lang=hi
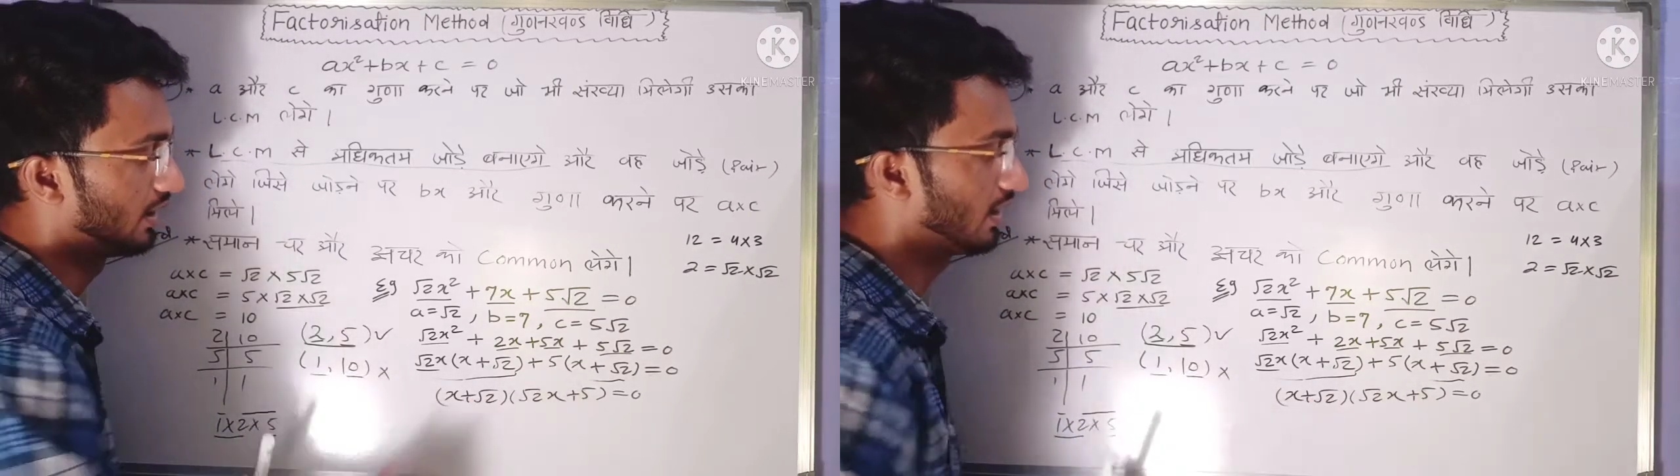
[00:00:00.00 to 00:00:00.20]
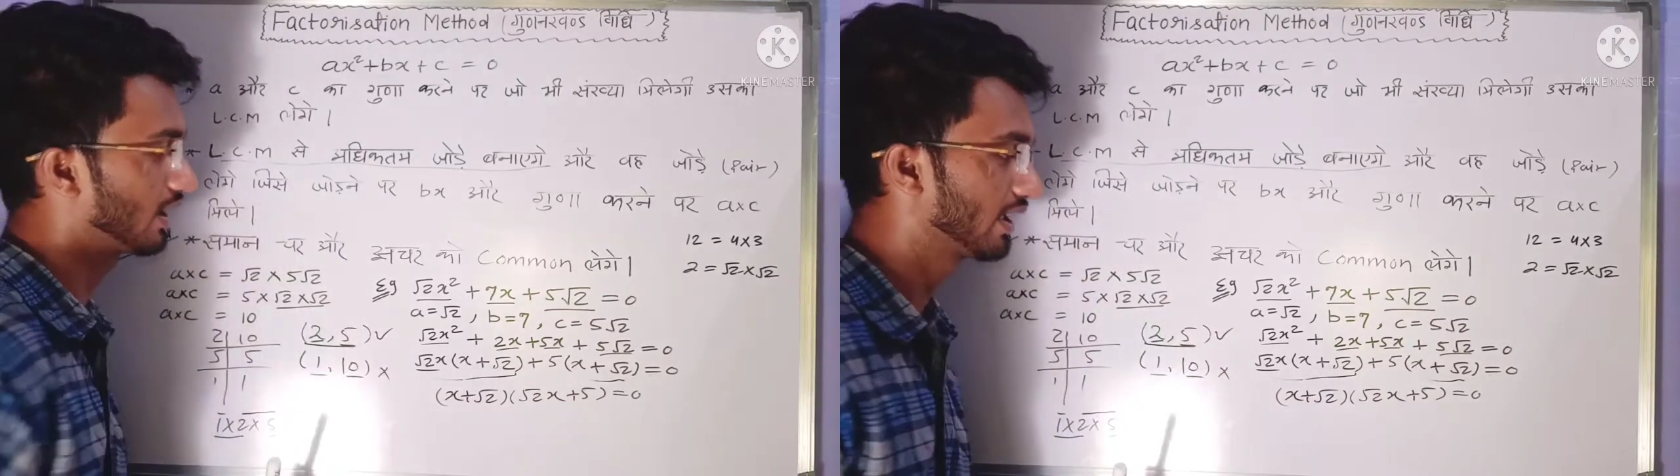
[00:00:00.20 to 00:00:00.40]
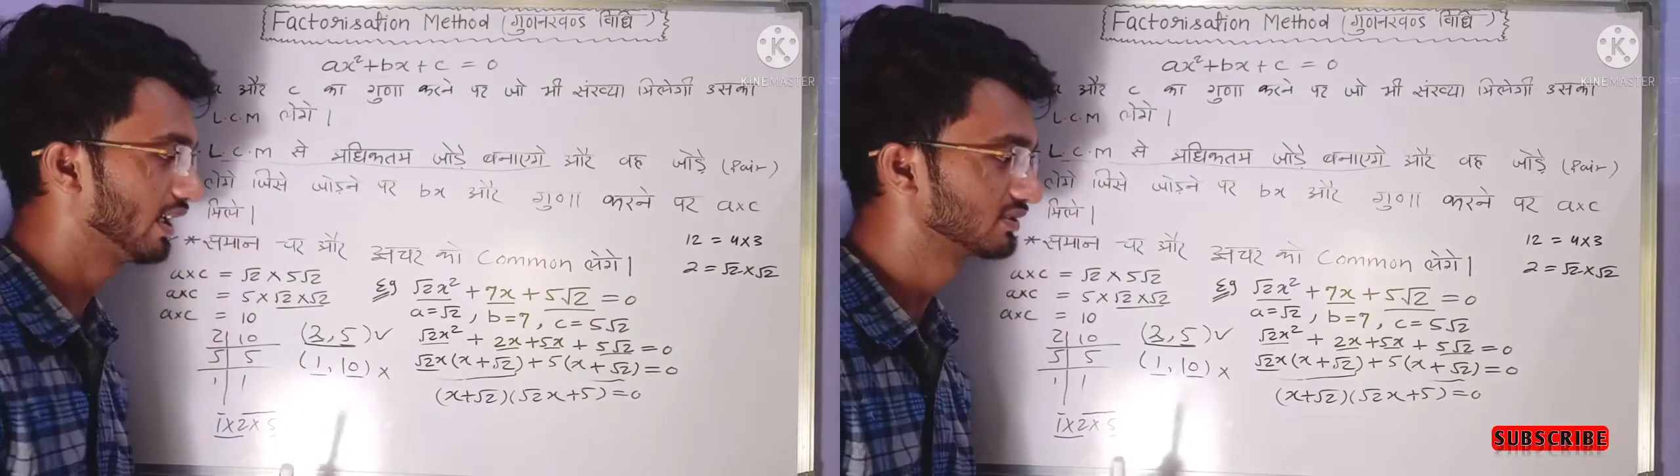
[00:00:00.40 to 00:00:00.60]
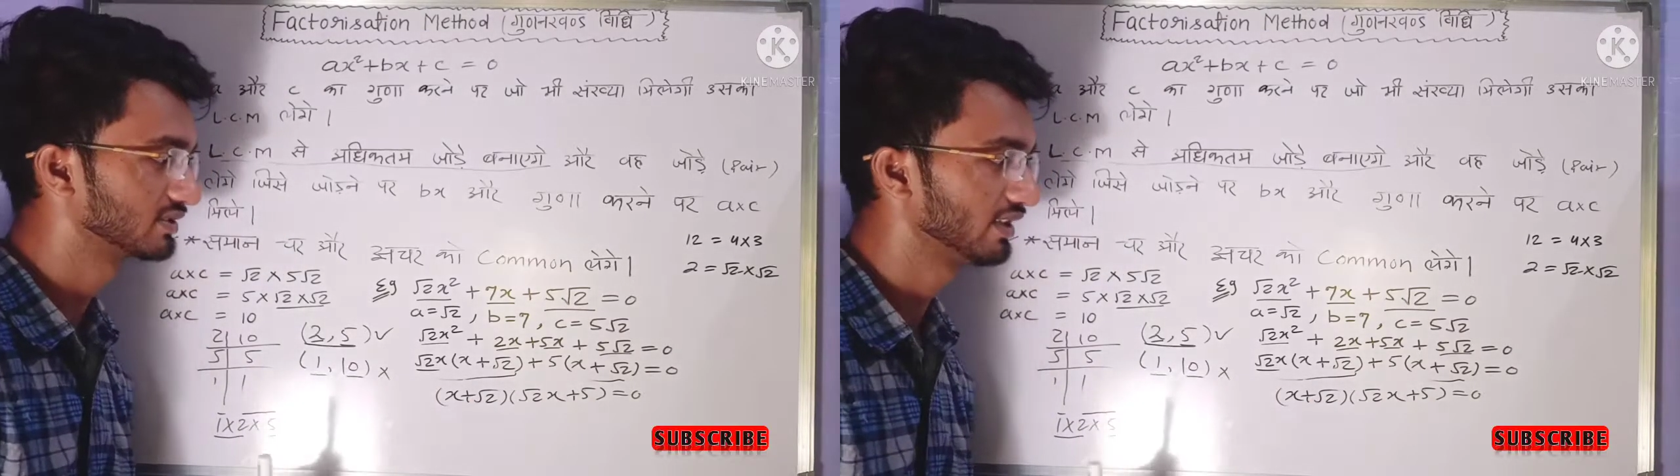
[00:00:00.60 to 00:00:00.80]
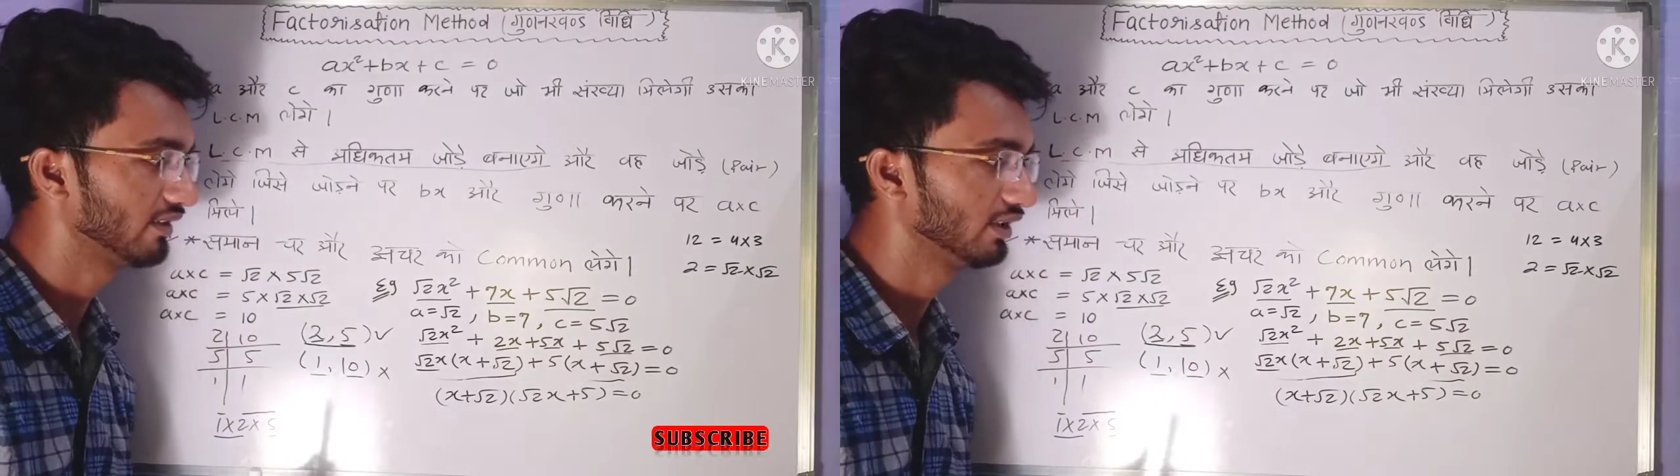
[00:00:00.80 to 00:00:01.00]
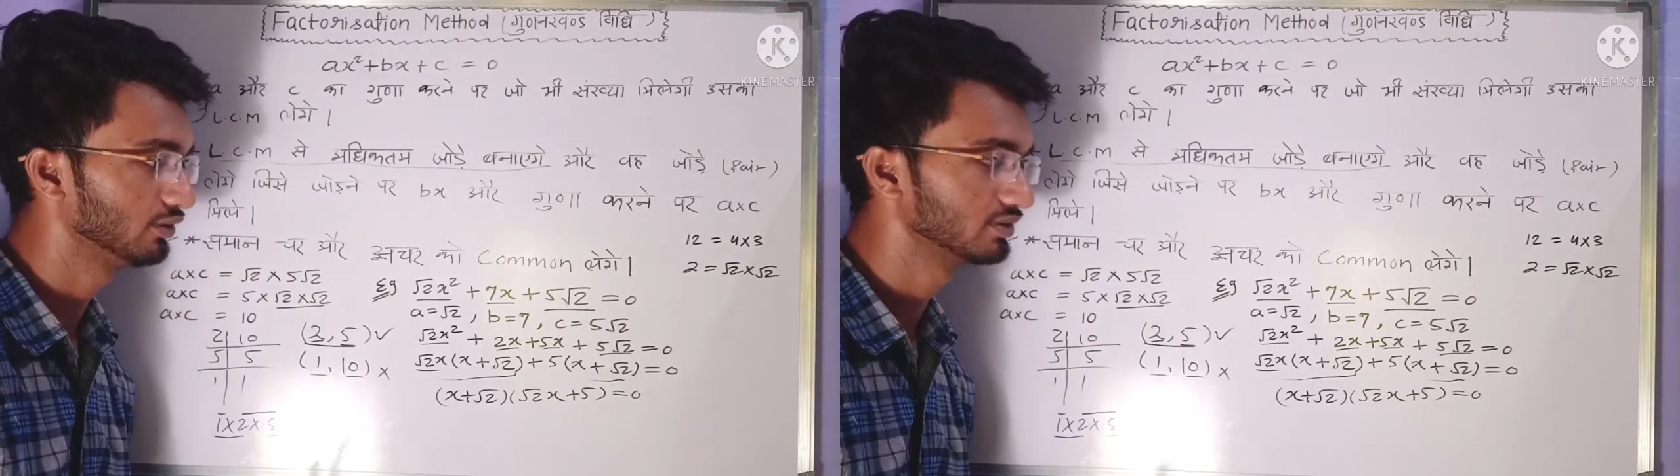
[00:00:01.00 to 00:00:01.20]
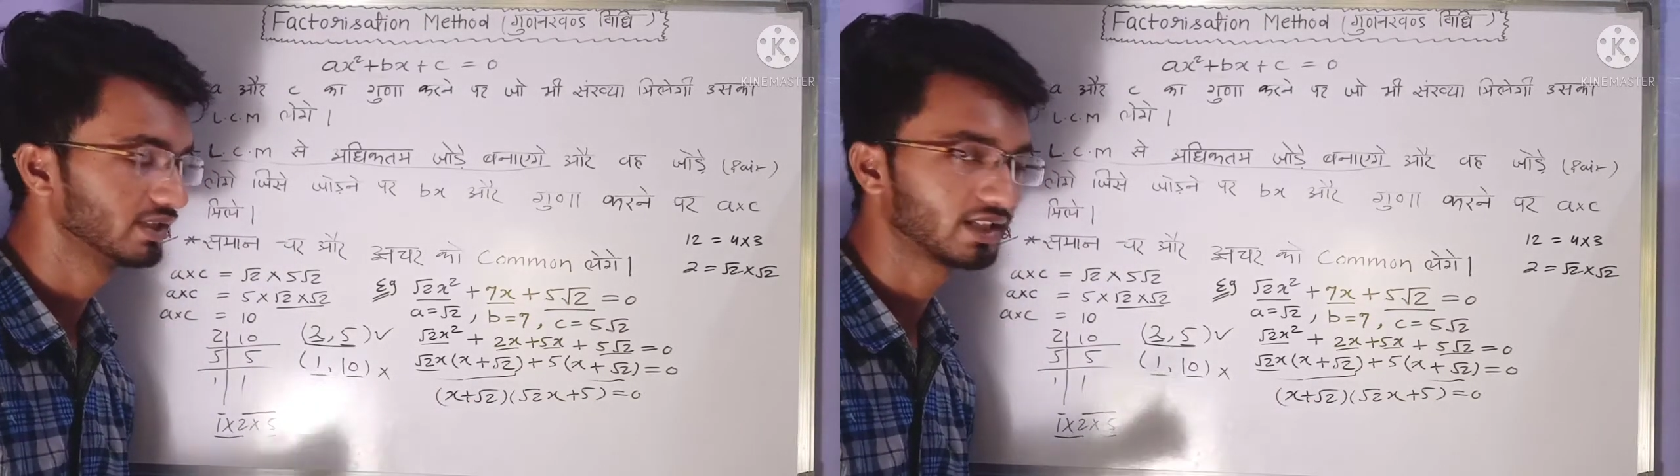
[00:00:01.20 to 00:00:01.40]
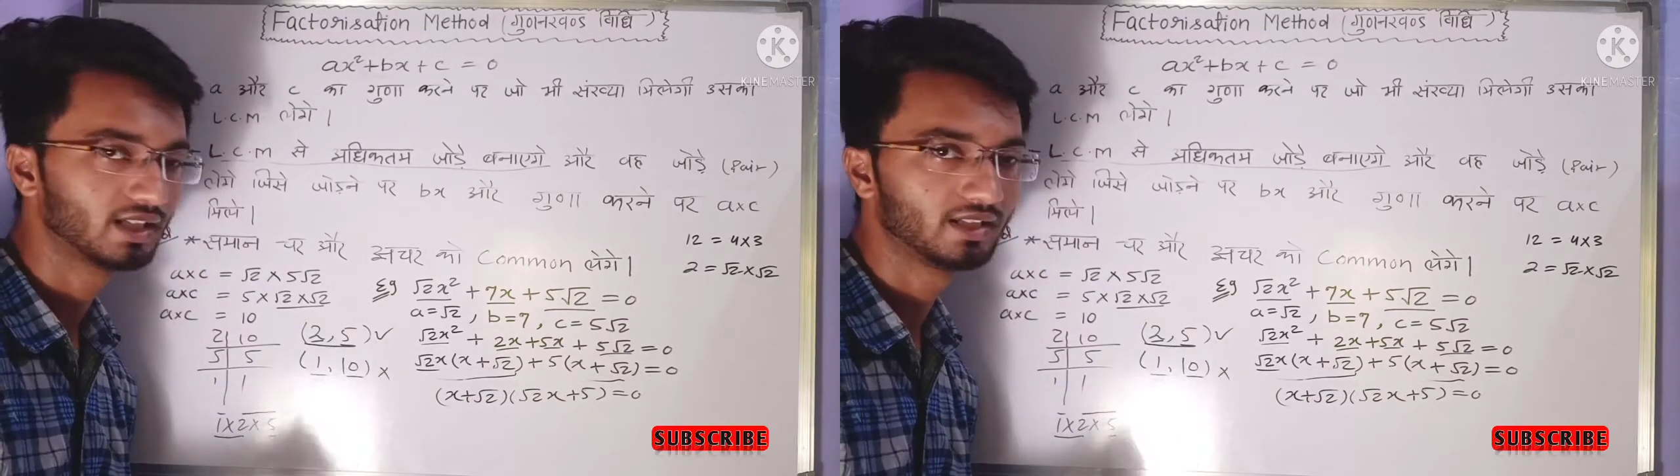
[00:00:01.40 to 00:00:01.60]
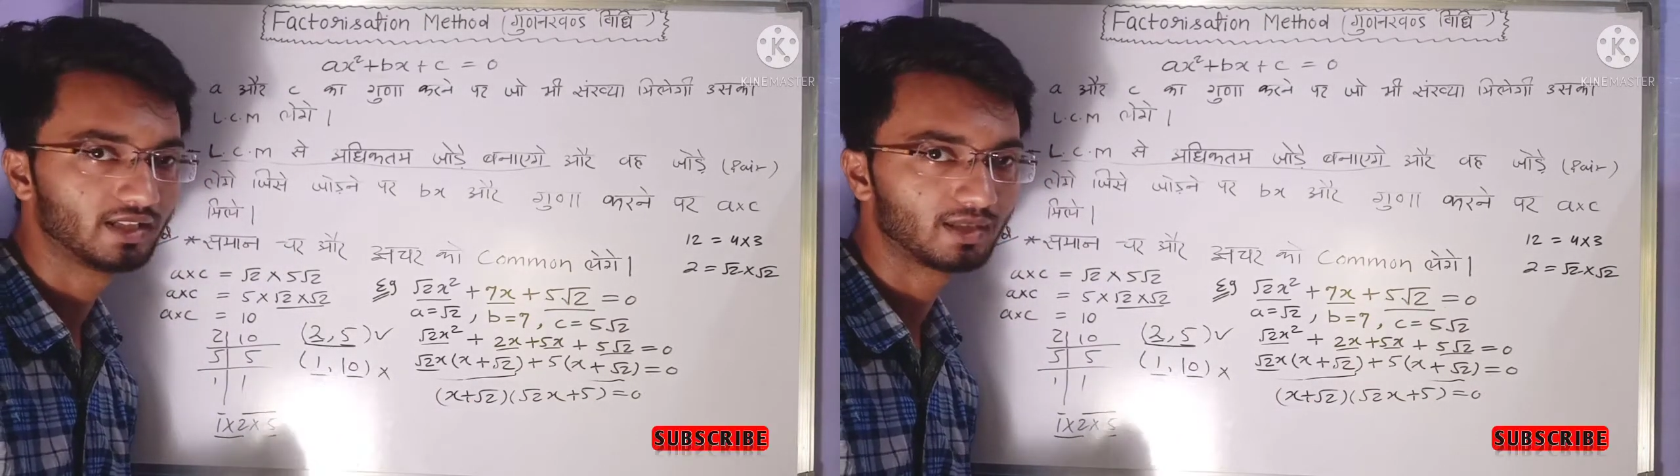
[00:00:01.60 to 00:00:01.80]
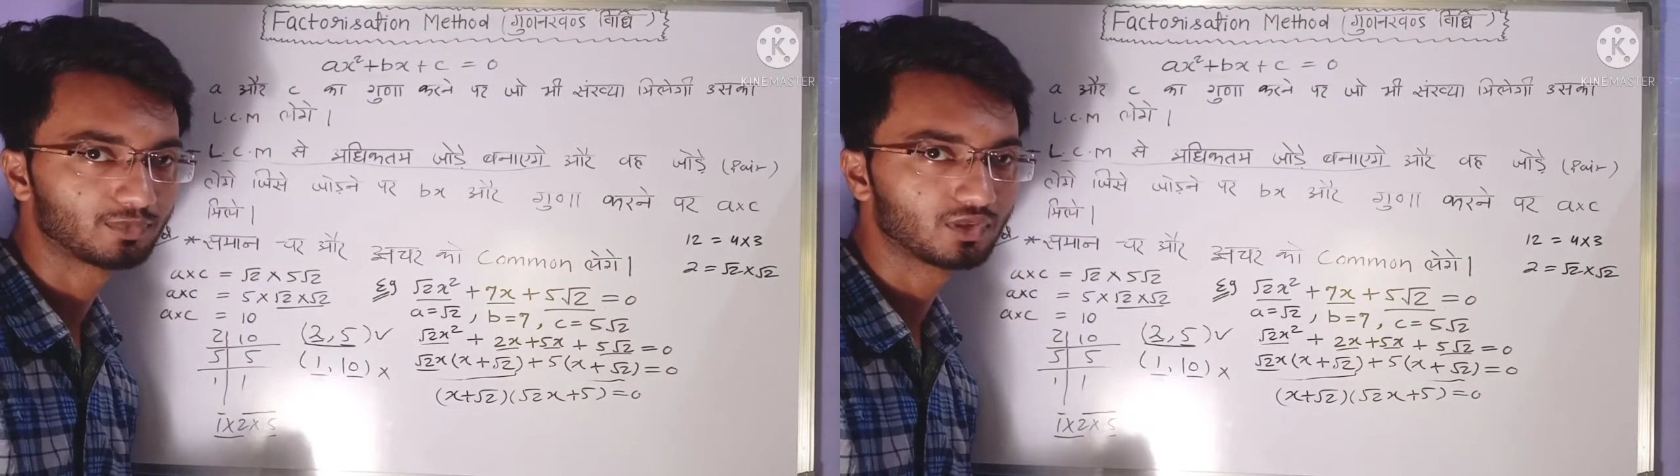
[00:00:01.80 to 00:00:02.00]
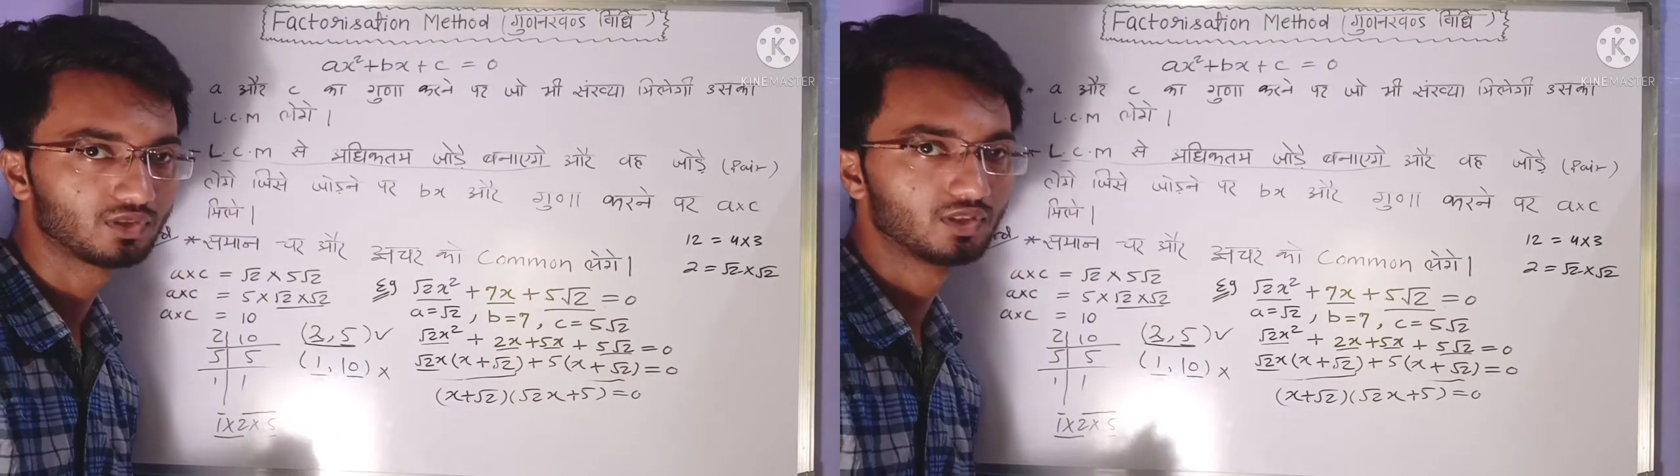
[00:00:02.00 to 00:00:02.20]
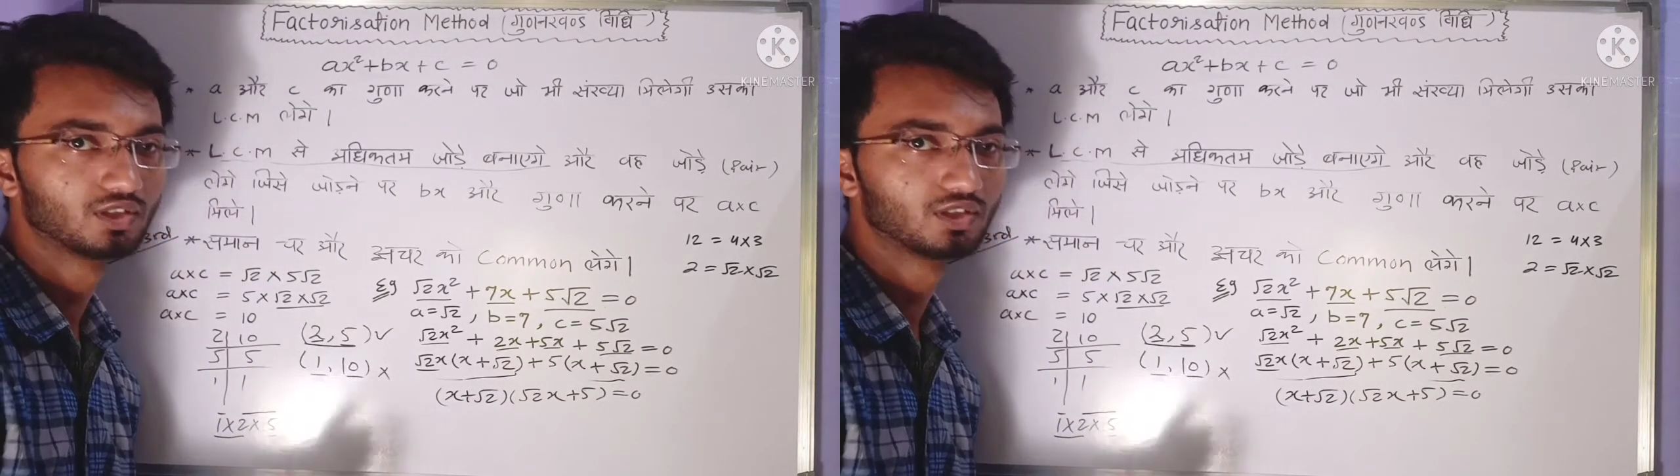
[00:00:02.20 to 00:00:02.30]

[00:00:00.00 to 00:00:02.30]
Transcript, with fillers: अगर एक्स की वैल्यूज़ निकालनी है आपको